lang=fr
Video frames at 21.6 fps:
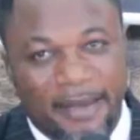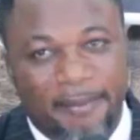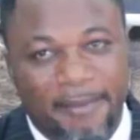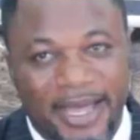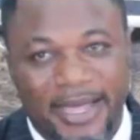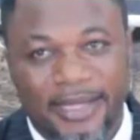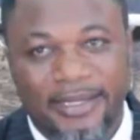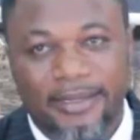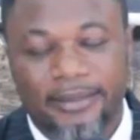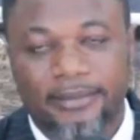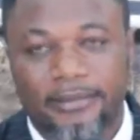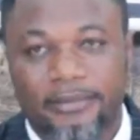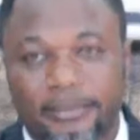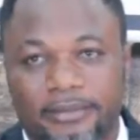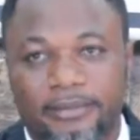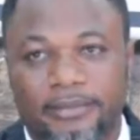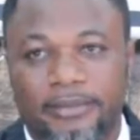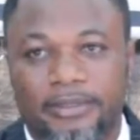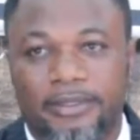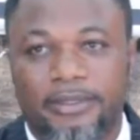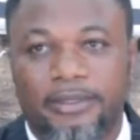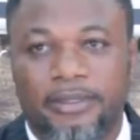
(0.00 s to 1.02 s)
à mal
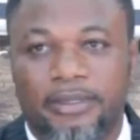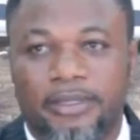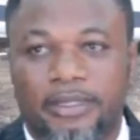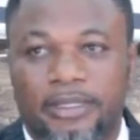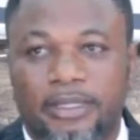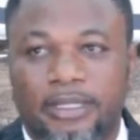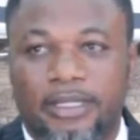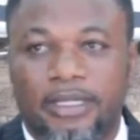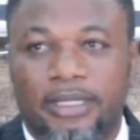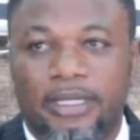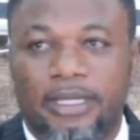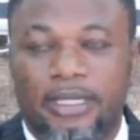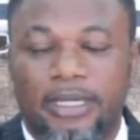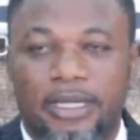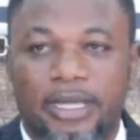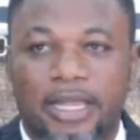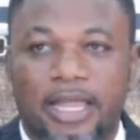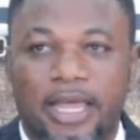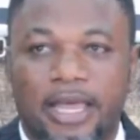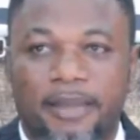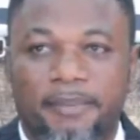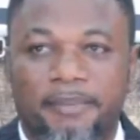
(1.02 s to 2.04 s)

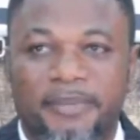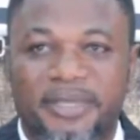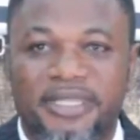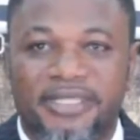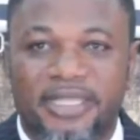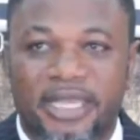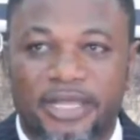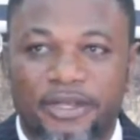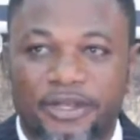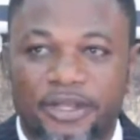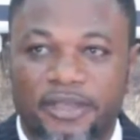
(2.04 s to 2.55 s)
la mise en